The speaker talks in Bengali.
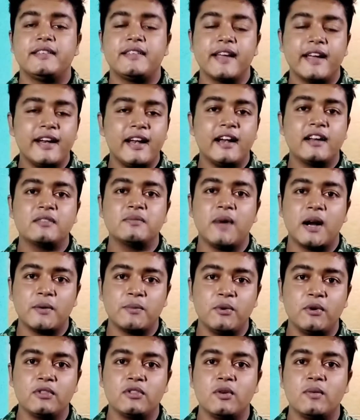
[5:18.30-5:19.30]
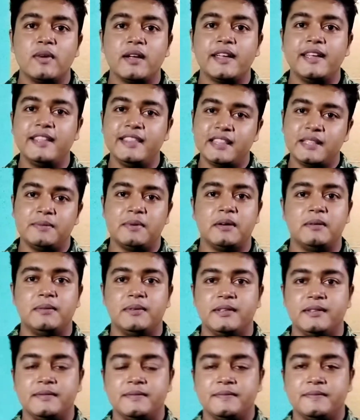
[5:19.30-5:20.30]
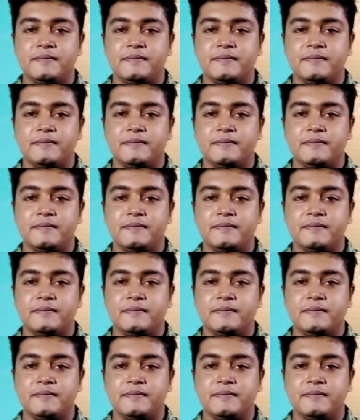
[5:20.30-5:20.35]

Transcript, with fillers: সেকেন্ড হ্যান্ড স্মার্টফোন তোমরা কিনতে পারবে